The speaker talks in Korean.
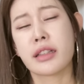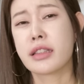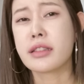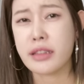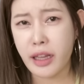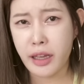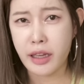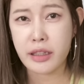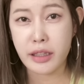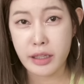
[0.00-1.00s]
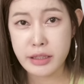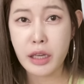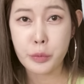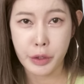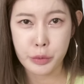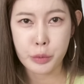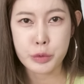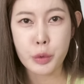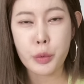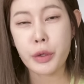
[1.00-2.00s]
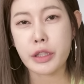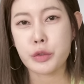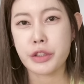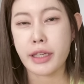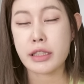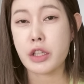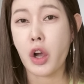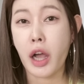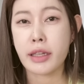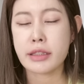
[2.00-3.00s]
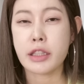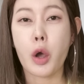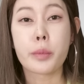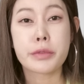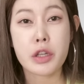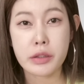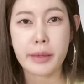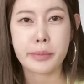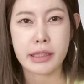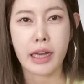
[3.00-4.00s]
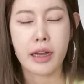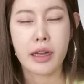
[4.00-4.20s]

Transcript: 근데 예상외로 초콜릿 군대의 저항은 엄청납니다.